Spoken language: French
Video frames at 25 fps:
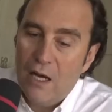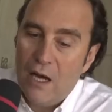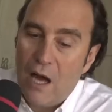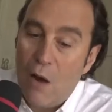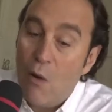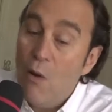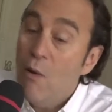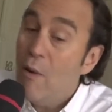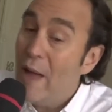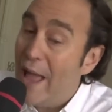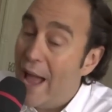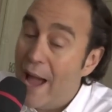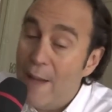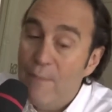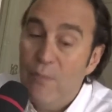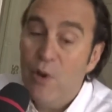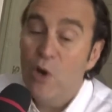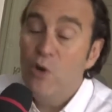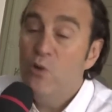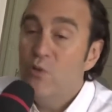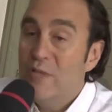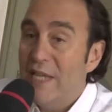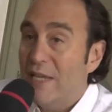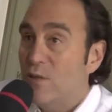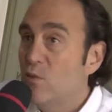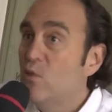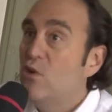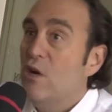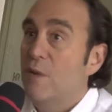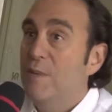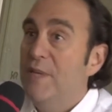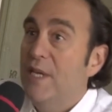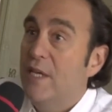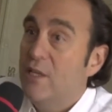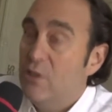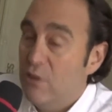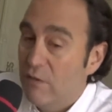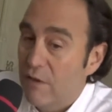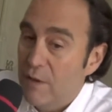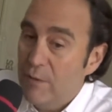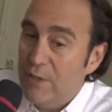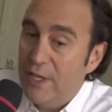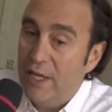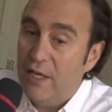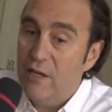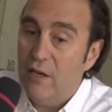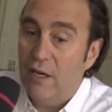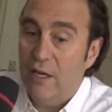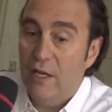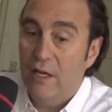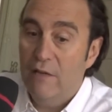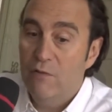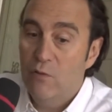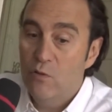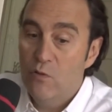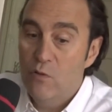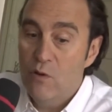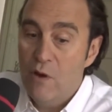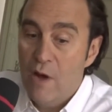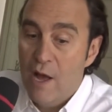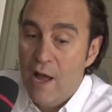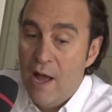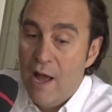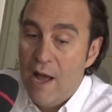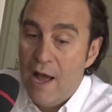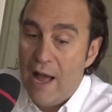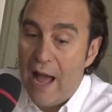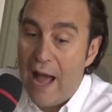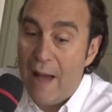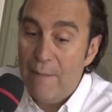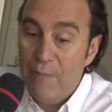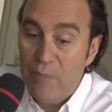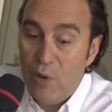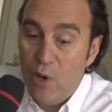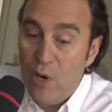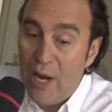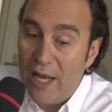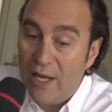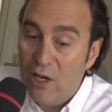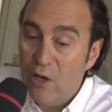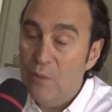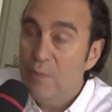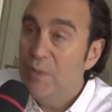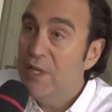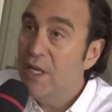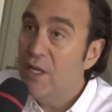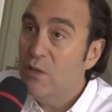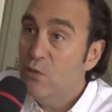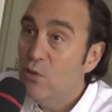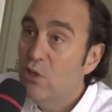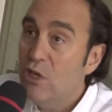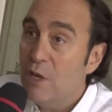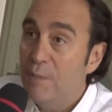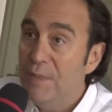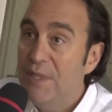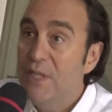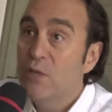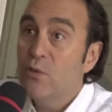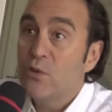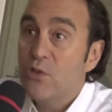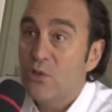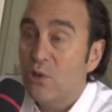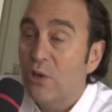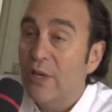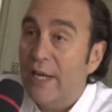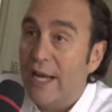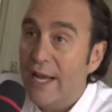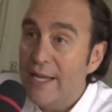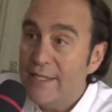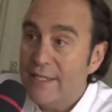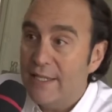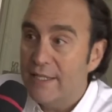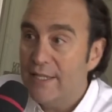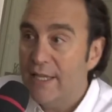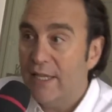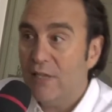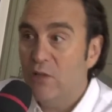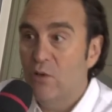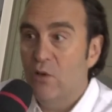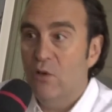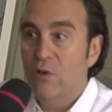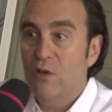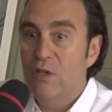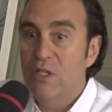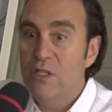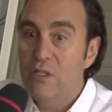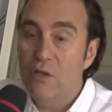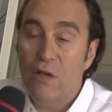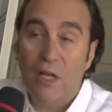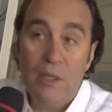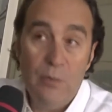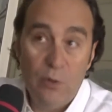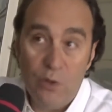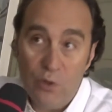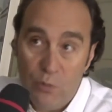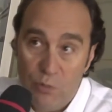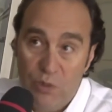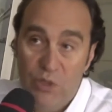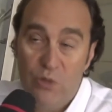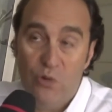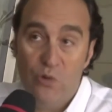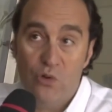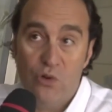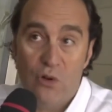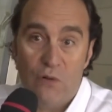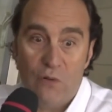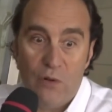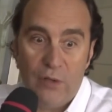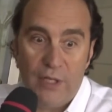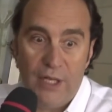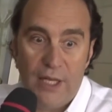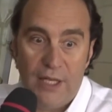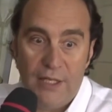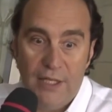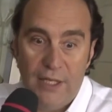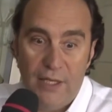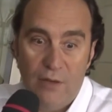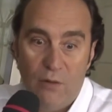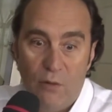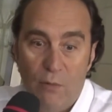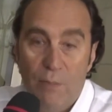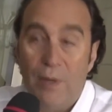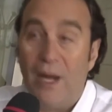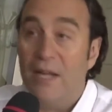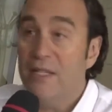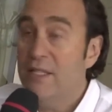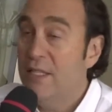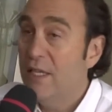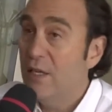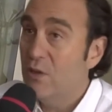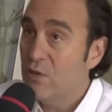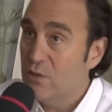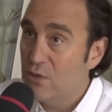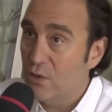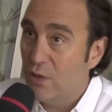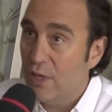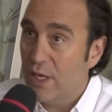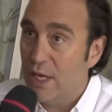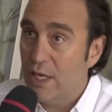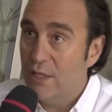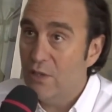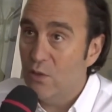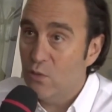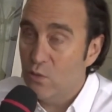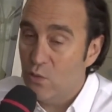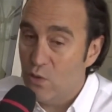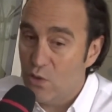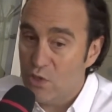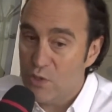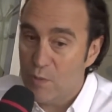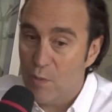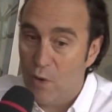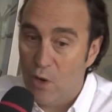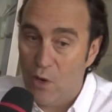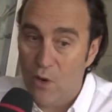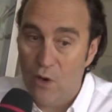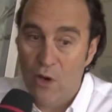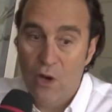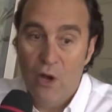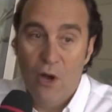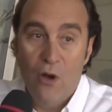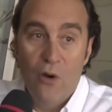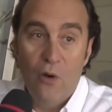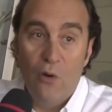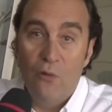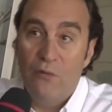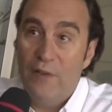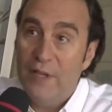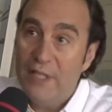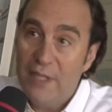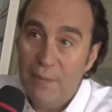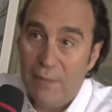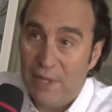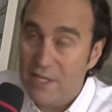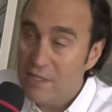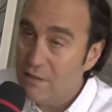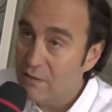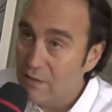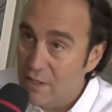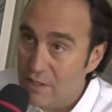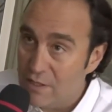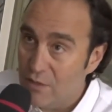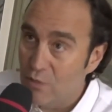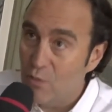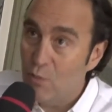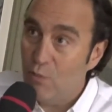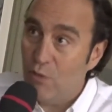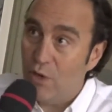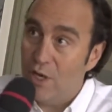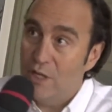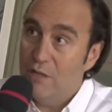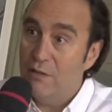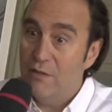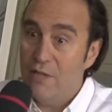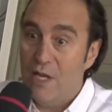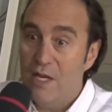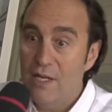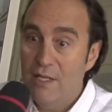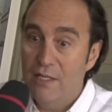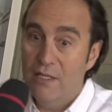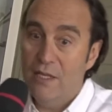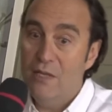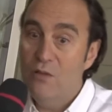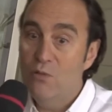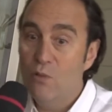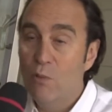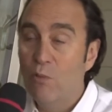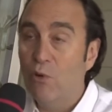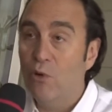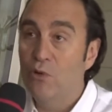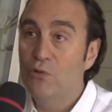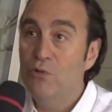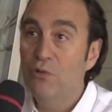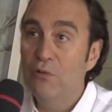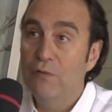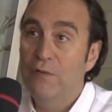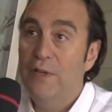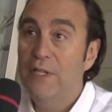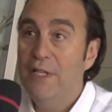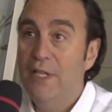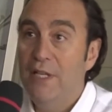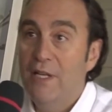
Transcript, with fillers: ah ouais, ouais, Apple nous a tout copié. Je suis vraiment d'accord avec vous. Apple a copié, nous copie nos secrets, c'est-à-dire que historiquement, depuis toujours, vous regardez, on pratique le secret dans nos lancements. On fait des présentations pour la totalité de nos produits, on fait des,